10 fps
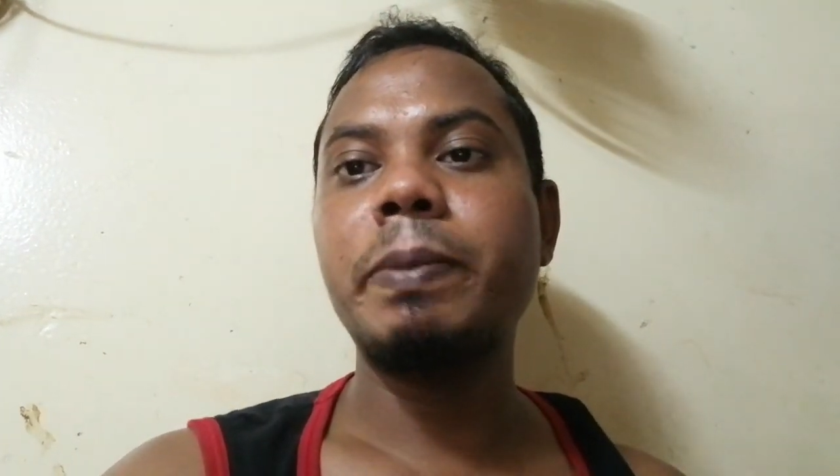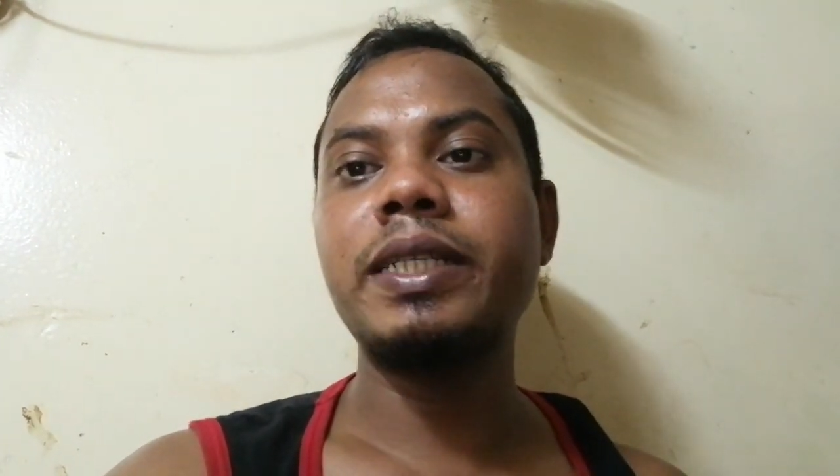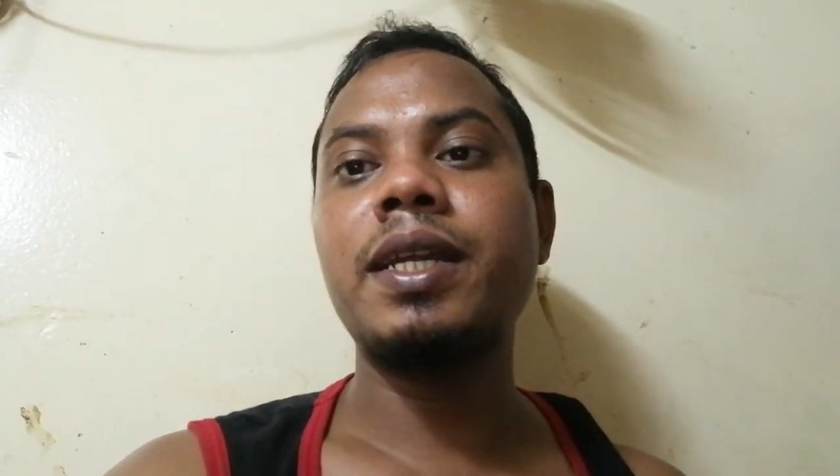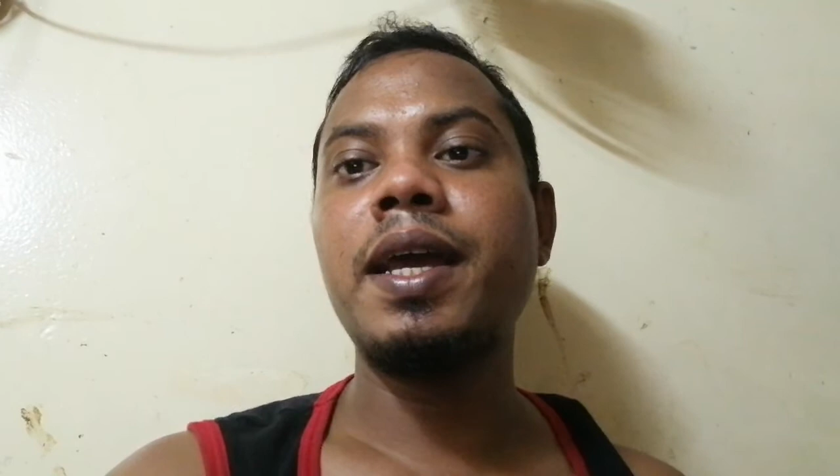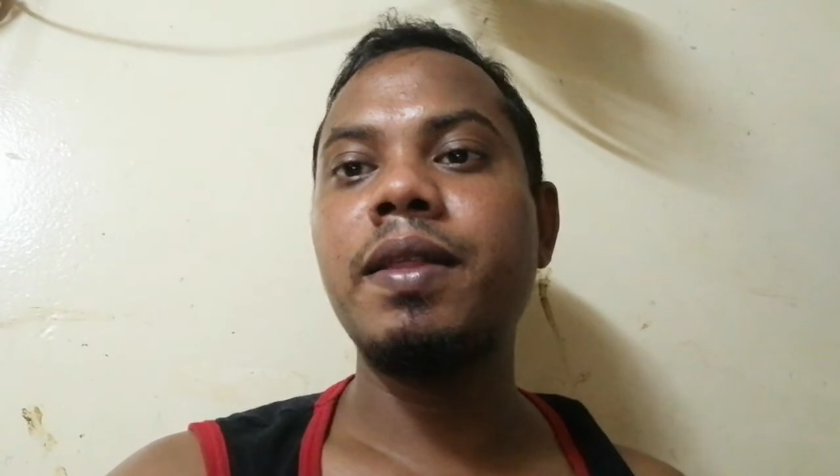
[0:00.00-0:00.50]

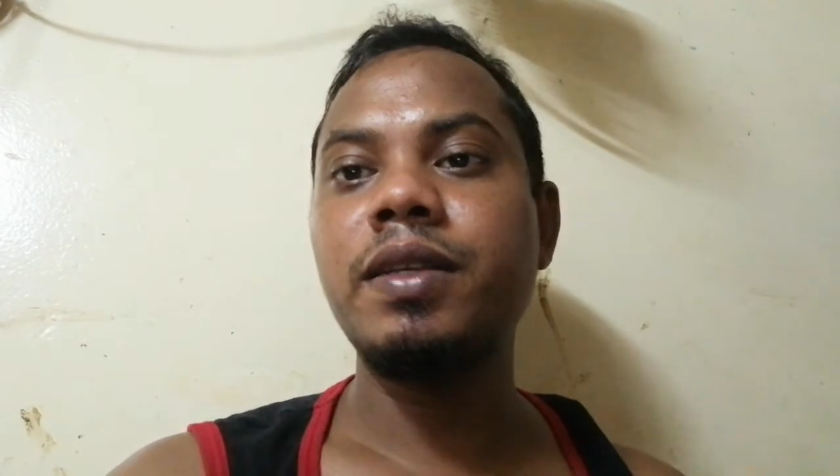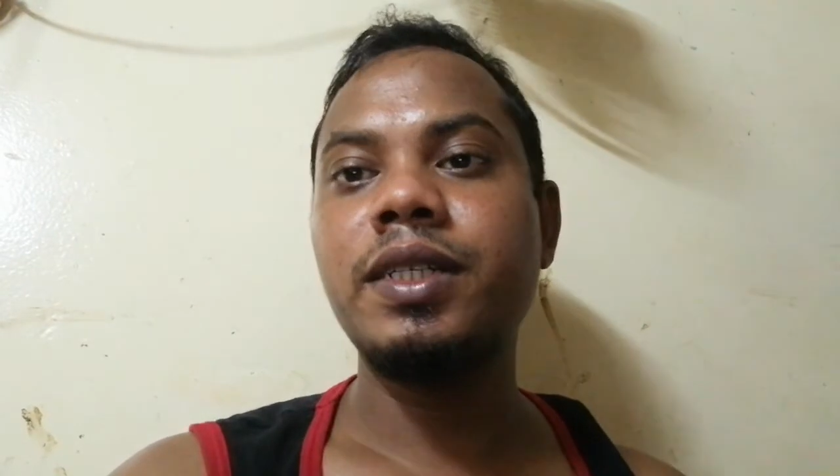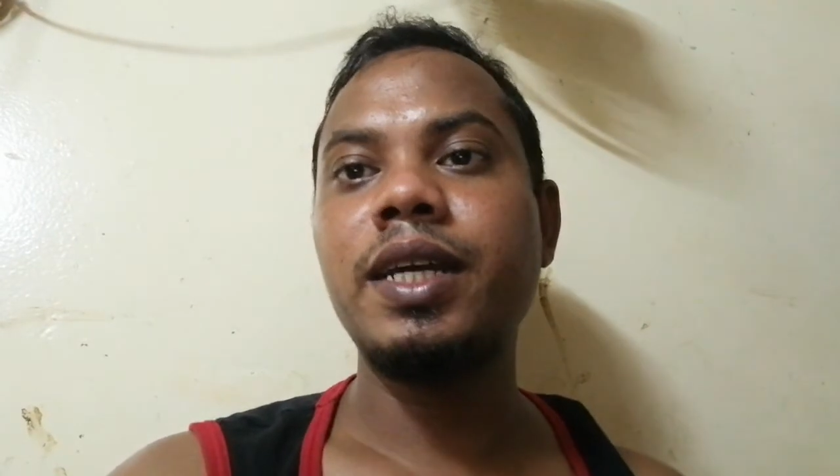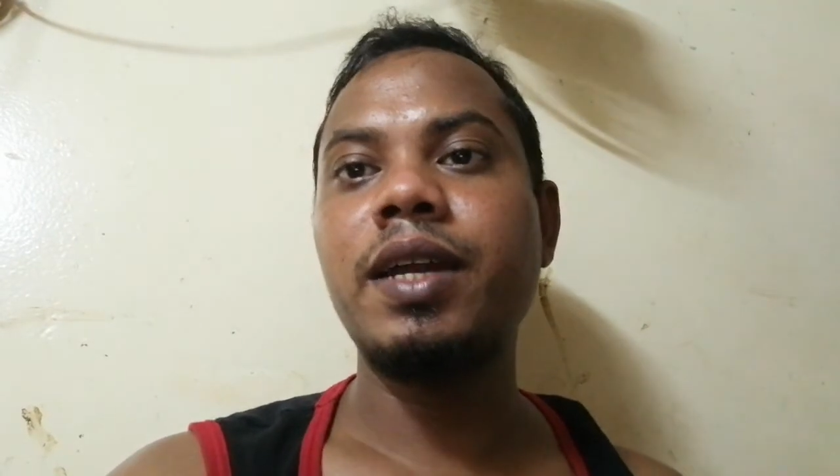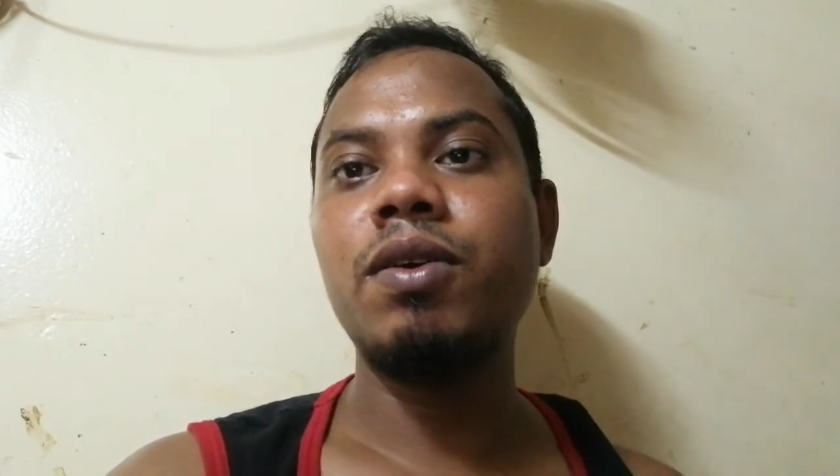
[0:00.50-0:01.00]
पसंद आया तो
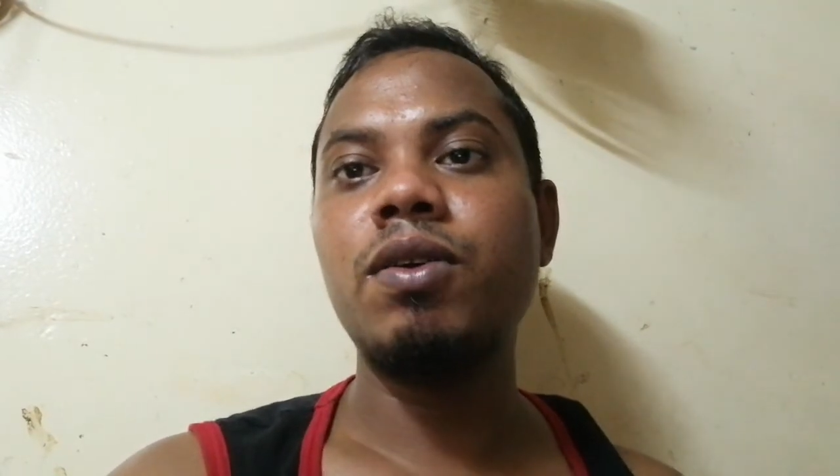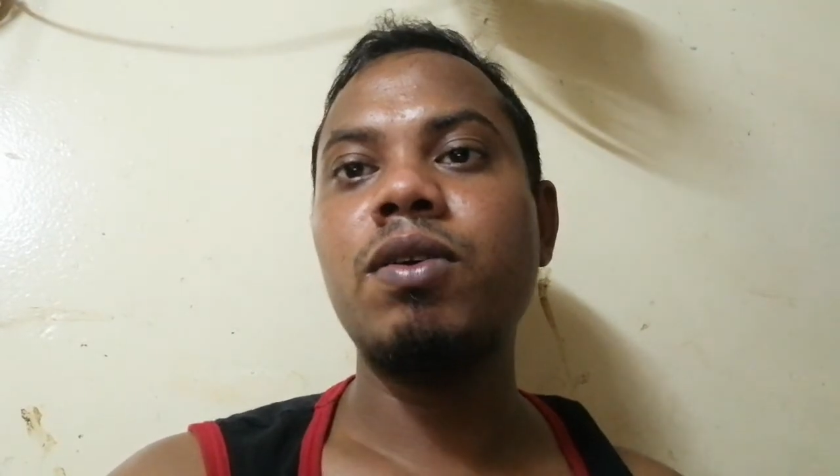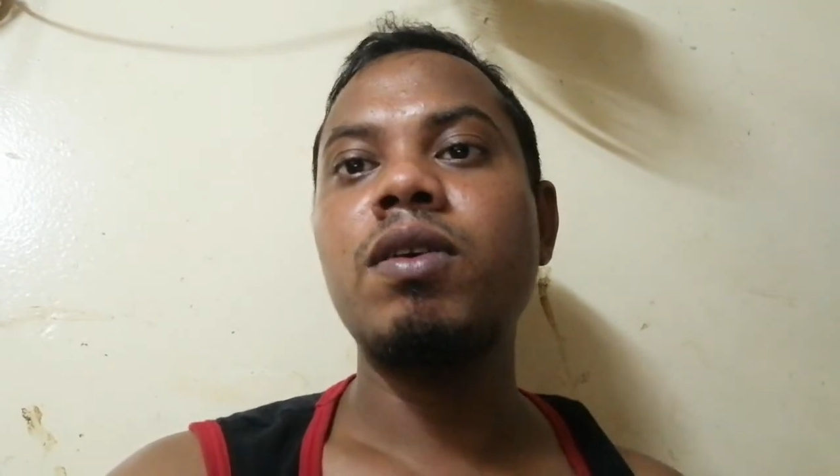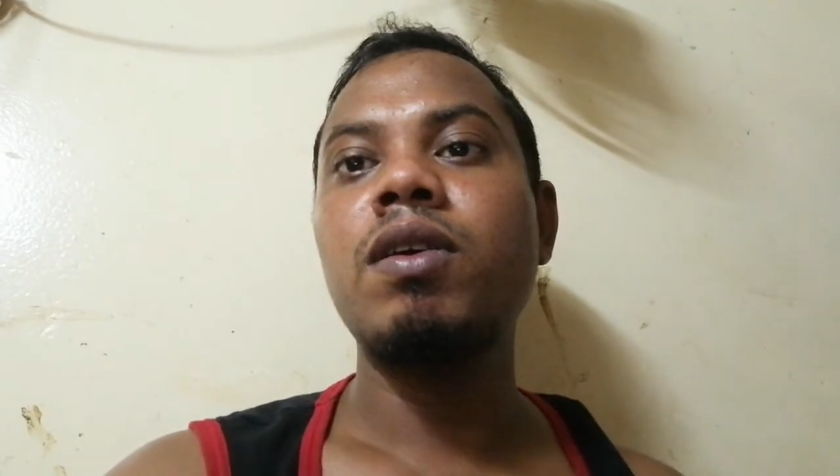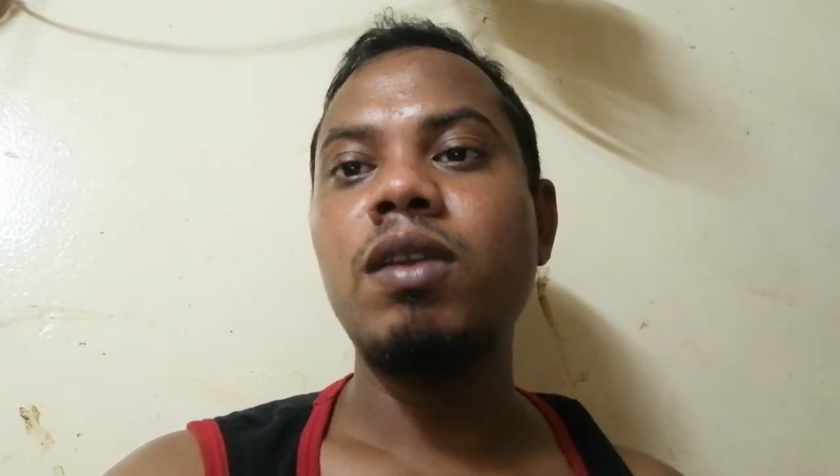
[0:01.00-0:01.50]
शेयर करो